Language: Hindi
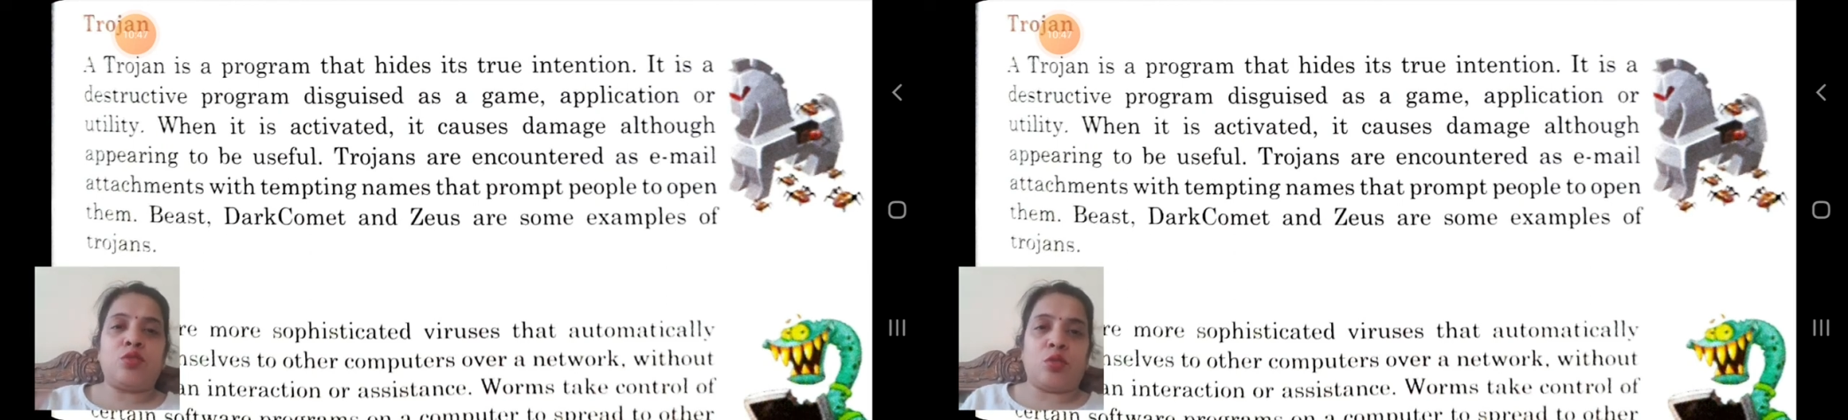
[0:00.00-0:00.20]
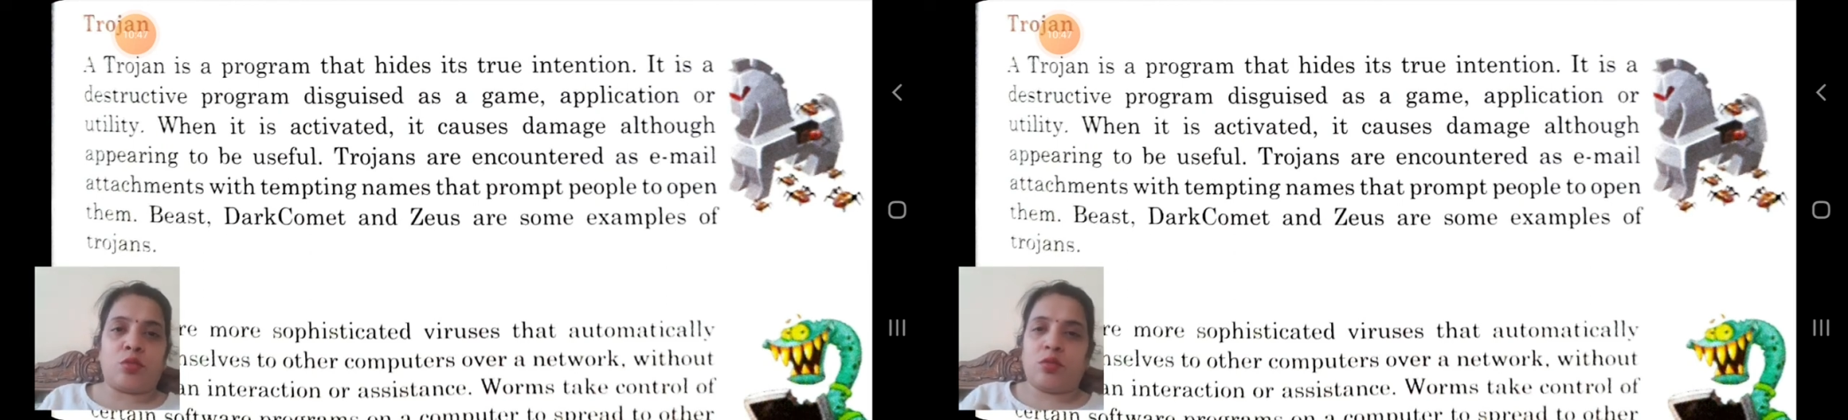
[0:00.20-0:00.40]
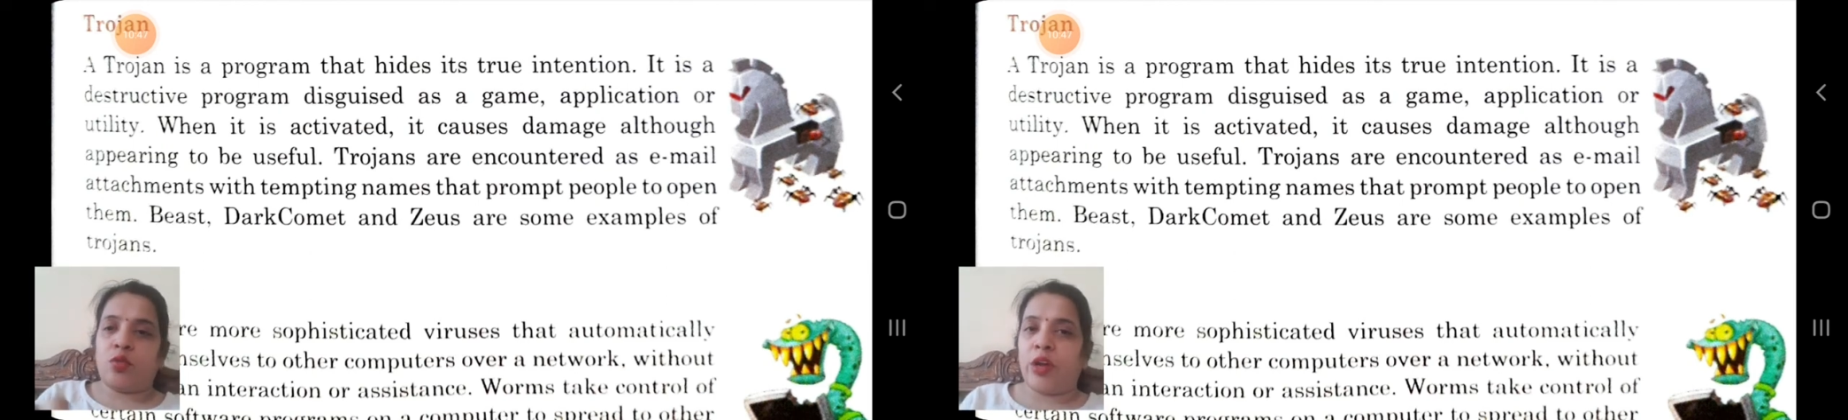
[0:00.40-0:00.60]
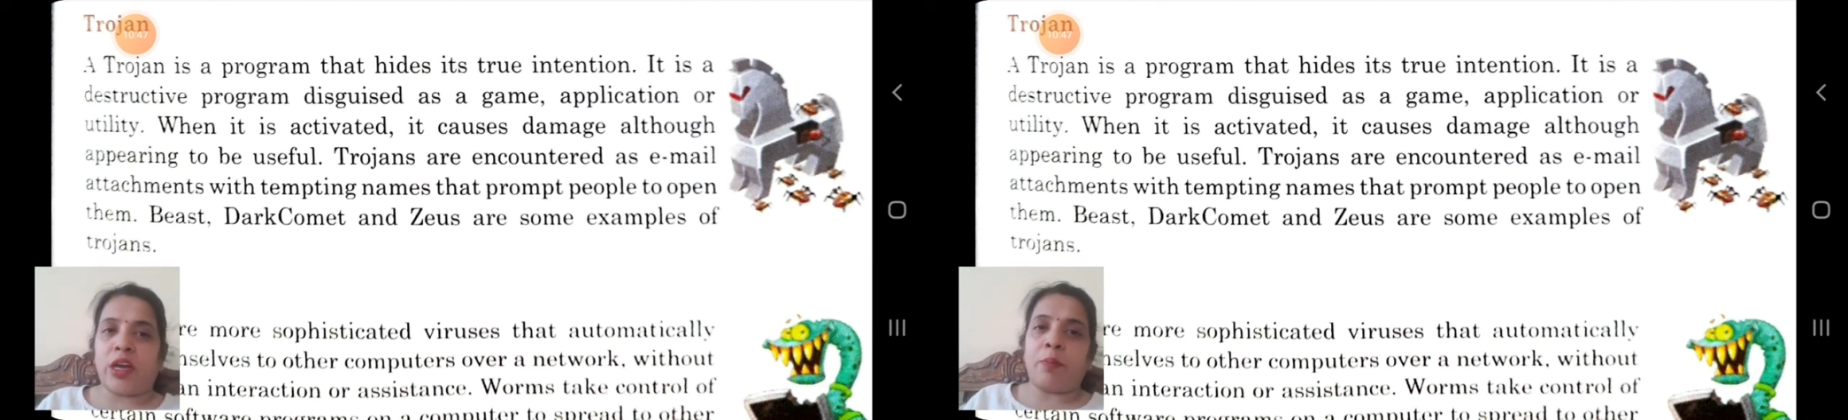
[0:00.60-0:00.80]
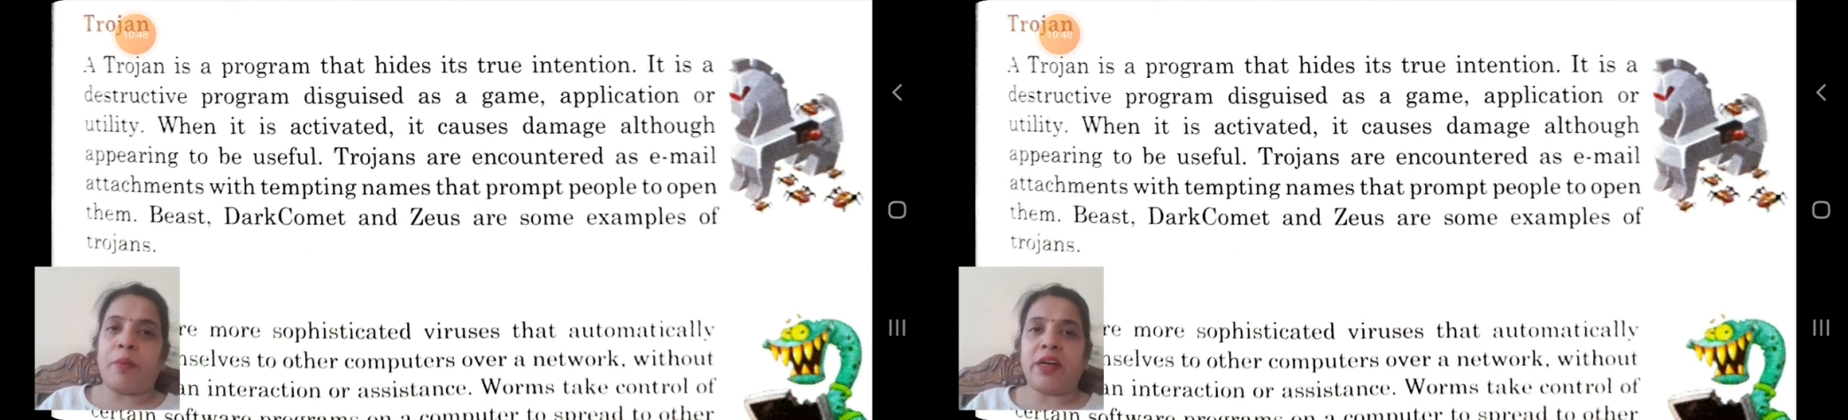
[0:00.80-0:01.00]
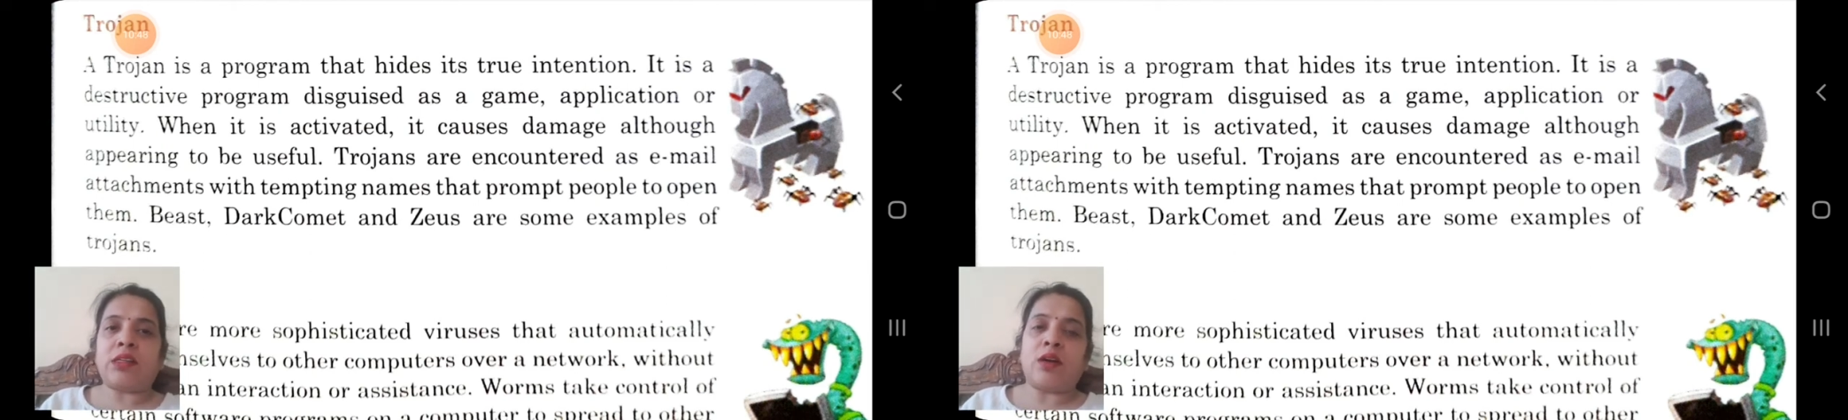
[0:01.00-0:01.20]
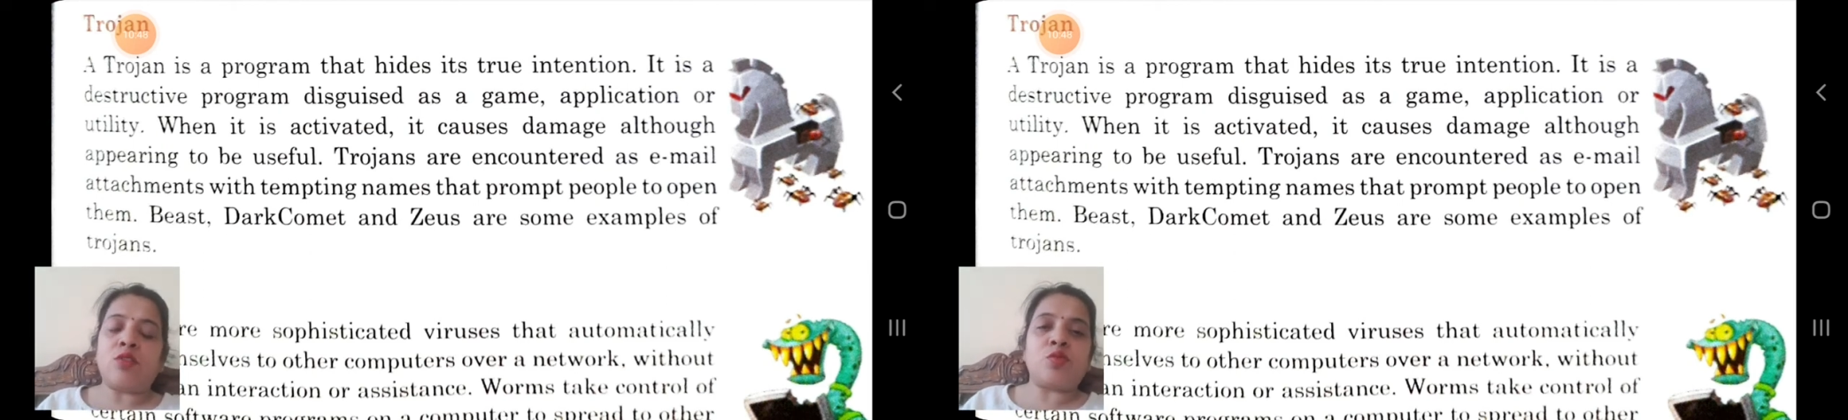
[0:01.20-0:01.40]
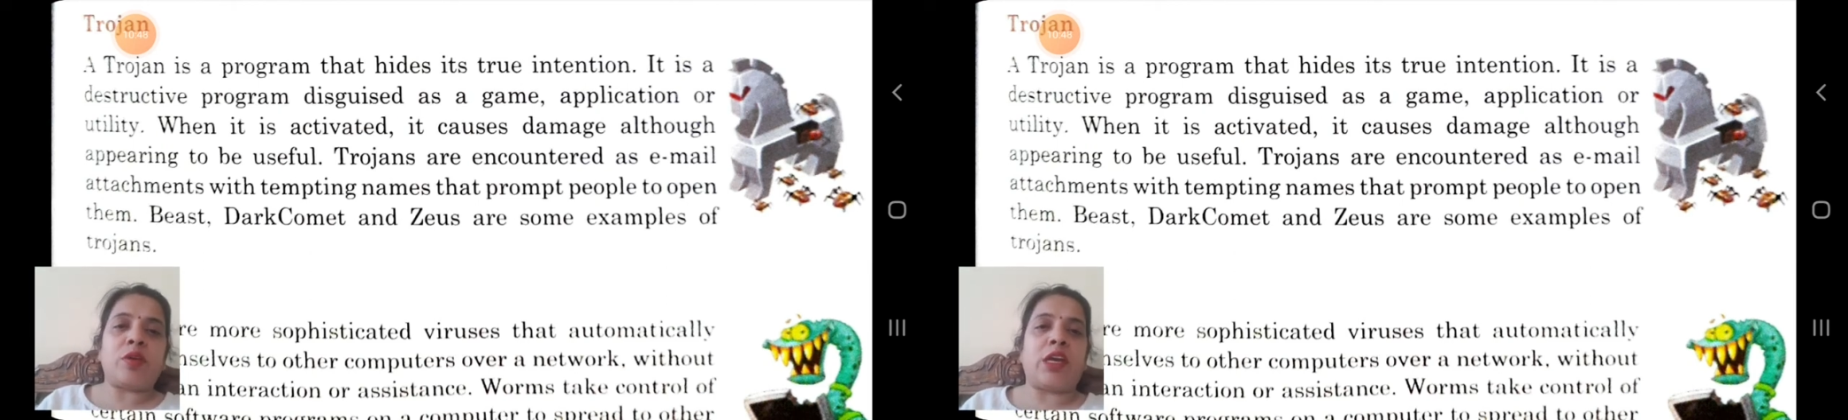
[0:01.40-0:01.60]
जो घोड़े का पेट था
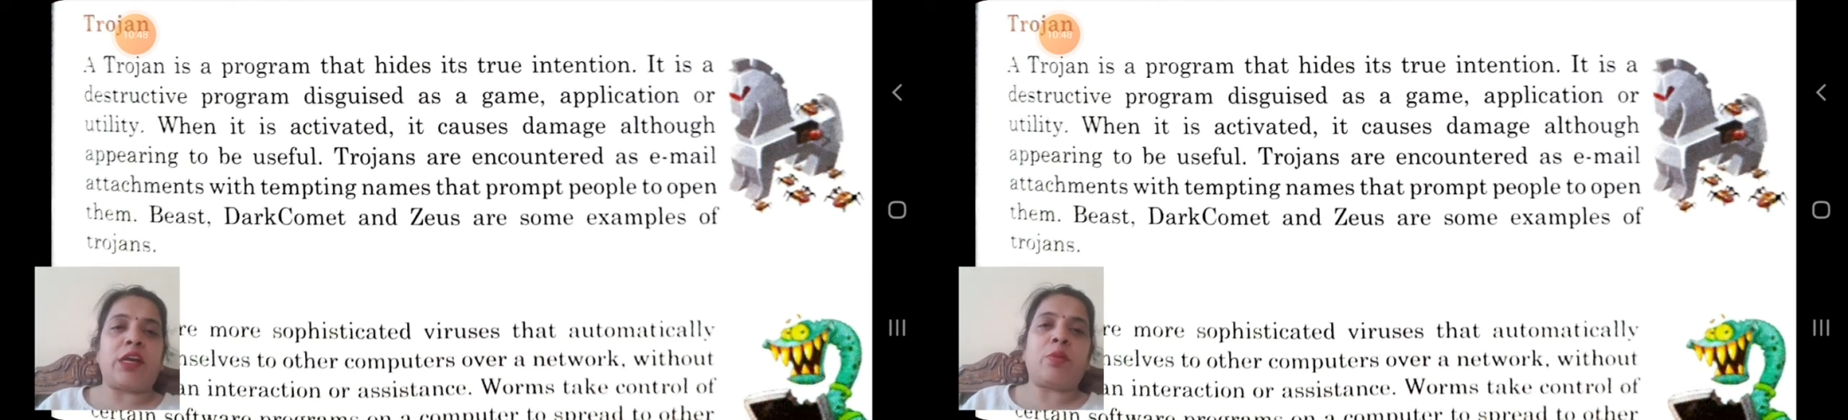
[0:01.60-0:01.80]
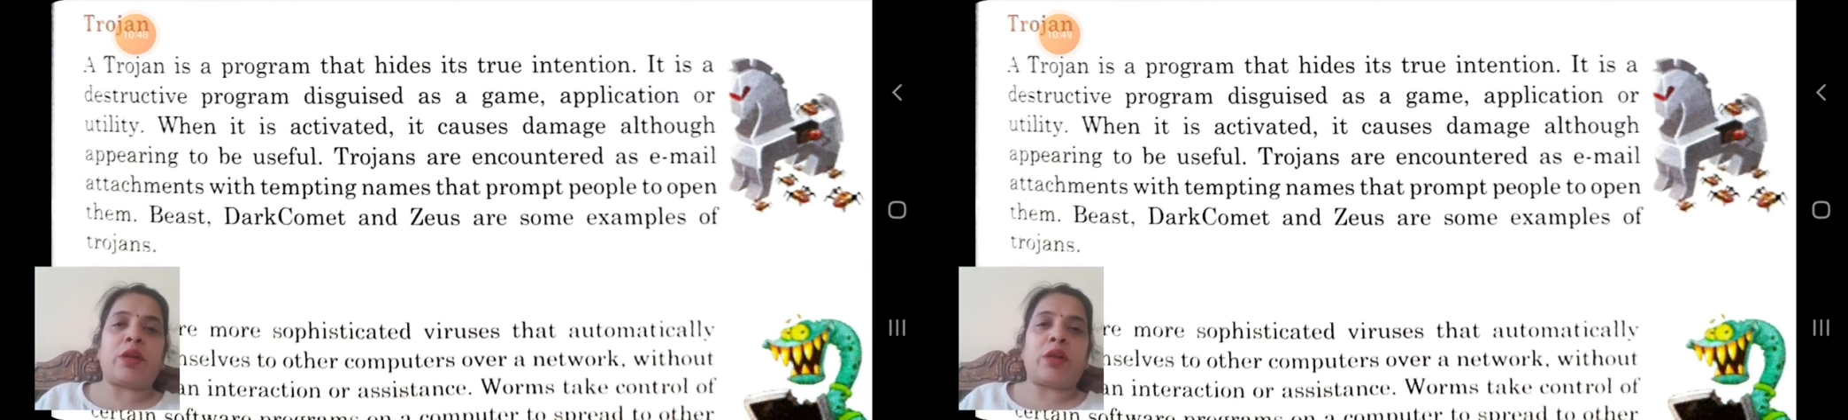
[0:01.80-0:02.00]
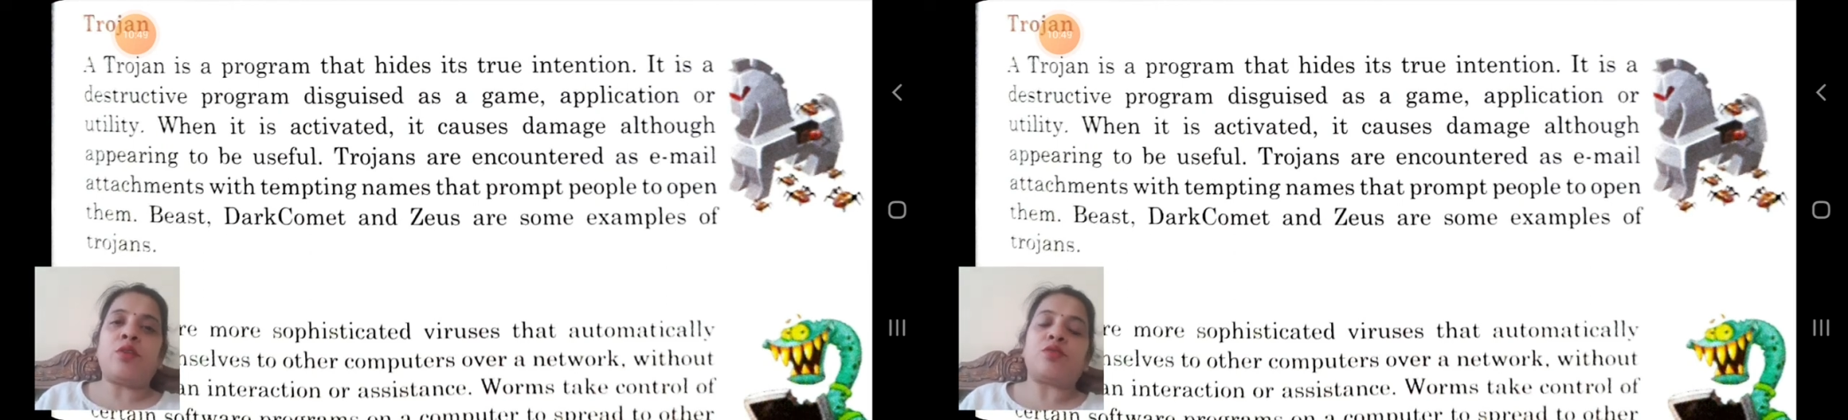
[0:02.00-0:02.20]
उसमें गेट बनाया